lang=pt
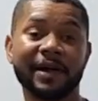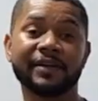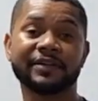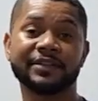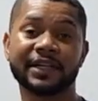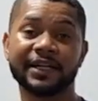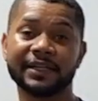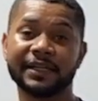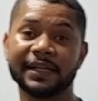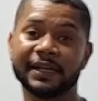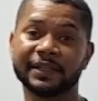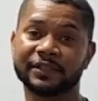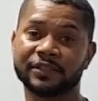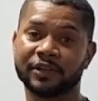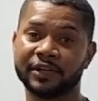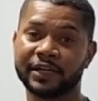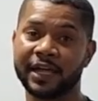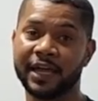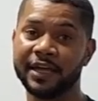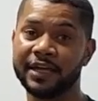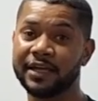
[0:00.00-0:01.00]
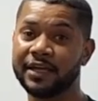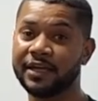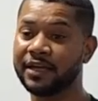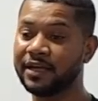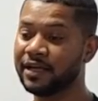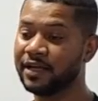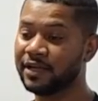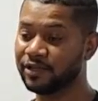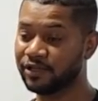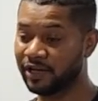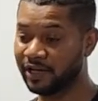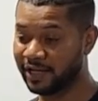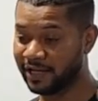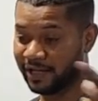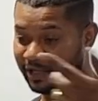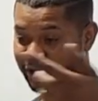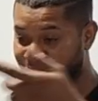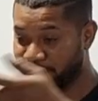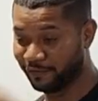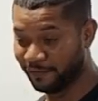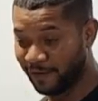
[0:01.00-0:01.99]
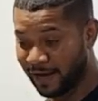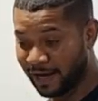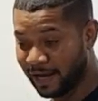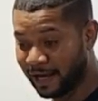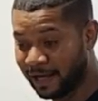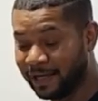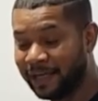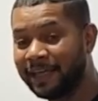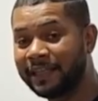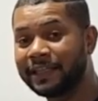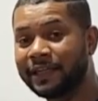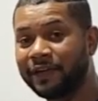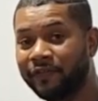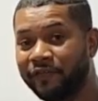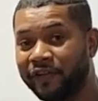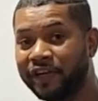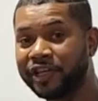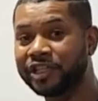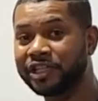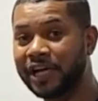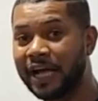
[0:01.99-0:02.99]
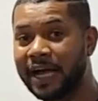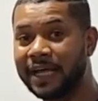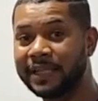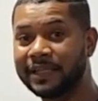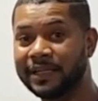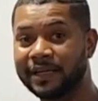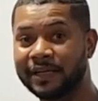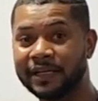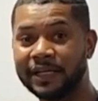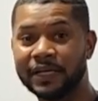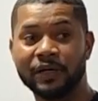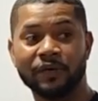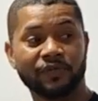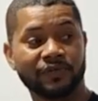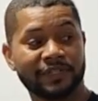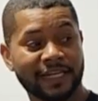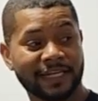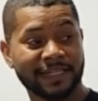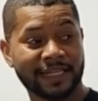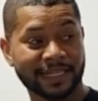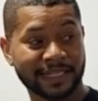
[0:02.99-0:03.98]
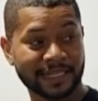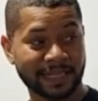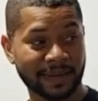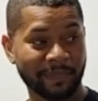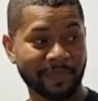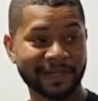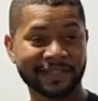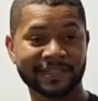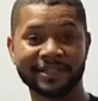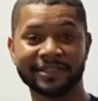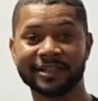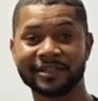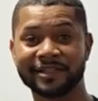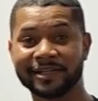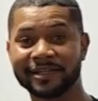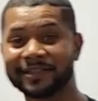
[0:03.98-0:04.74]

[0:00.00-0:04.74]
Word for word: mais que 70, só que aí, na hora que ela tiver com a quinta fechada, o 70 tá passando de